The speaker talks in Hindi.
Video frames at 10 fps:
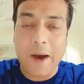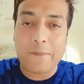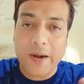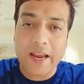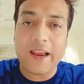
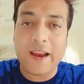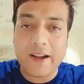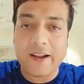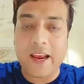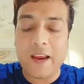अपने ही
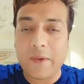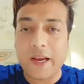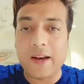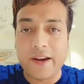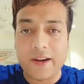टीम
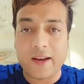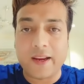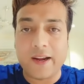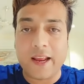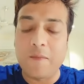के लीडर
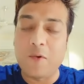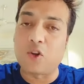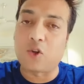की टीम को